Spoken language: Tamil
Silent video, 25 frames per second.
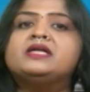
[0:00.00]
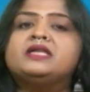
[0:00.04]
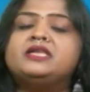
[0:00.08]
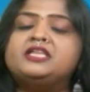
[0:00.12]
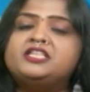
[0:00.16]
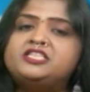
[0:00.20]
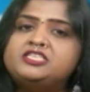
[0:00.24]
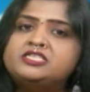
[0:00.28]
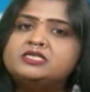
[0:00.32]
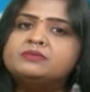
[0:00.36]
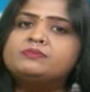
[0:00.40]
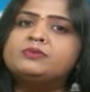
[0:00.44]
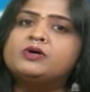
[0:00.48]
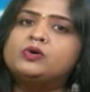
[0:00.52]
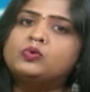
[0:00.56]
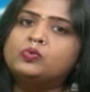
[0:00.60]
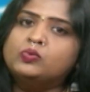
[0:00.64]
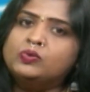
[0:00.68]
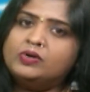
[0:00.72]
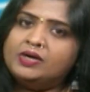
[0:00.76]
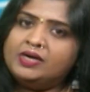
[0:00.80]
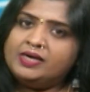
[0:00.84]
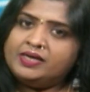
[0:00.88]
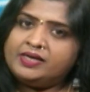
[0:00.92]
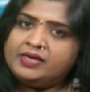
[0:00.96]
நிச்சயமாக
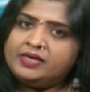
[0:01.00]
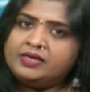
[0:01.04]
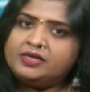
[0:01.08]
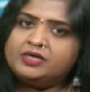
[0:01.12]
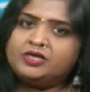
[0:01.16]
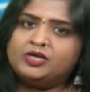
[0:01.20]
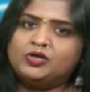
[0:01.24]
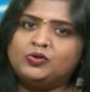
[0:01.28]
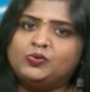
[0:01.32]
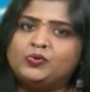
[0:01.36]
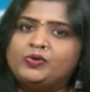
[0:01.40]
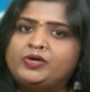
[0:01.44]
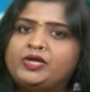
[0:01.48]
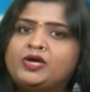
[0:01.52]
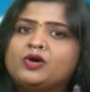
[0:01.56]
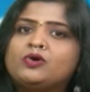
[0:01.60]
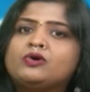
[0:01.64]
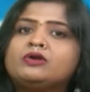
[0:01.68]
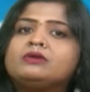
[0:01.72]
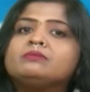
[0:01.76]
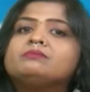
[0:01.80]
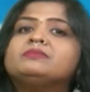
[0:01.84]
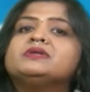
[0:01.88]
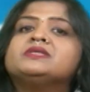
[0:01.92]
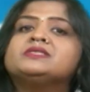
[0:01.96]
உங்களுக்கு இருக்கக்கூடிய
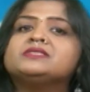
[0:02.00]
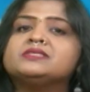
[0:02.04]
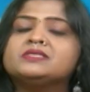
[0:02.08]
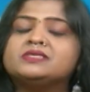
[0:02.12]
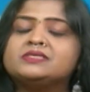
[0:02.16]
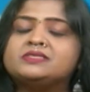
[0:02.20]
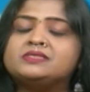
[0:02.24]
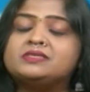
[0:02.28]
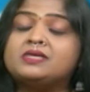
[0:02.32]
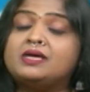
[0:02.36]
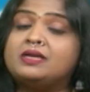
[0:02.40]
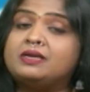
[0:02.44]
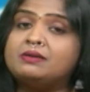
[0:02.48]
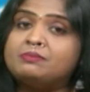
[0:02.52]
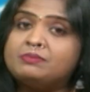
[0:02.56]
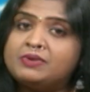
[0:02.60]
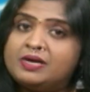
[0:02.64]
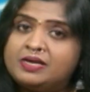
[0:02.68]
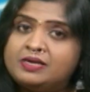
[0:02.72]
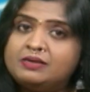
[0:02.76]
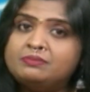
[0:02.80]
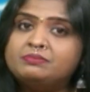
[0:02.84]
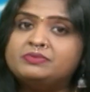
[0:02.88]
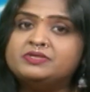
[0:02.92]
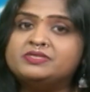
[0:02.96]
ஒரு பிஸ்னஸ்
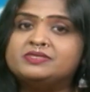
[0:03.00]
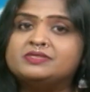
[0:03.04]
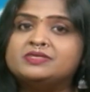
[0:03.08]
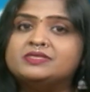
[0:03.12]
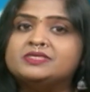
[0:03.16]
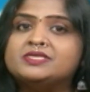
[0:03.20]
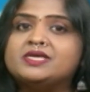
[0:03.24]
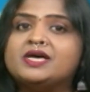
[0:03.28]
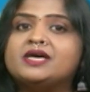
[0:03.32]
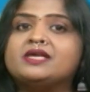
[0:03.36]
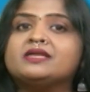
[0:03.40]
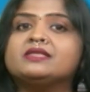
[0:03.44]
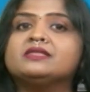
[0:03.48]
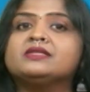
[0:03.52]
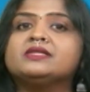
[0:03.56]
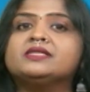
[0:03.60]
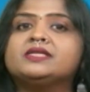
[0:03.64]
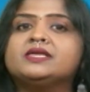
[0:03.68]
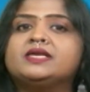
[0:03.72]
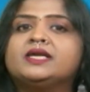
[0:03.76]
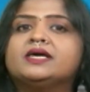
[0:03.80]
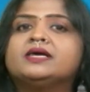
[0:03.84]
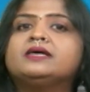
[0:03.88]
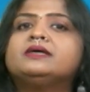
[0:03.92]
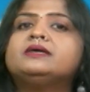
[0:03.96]
தரமான பிஸ்னஸாக
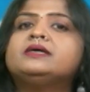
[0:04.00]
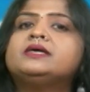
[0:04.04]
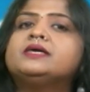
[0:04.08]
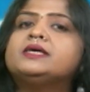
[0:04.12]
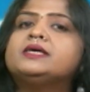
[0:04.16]
இருந்ததுன்னா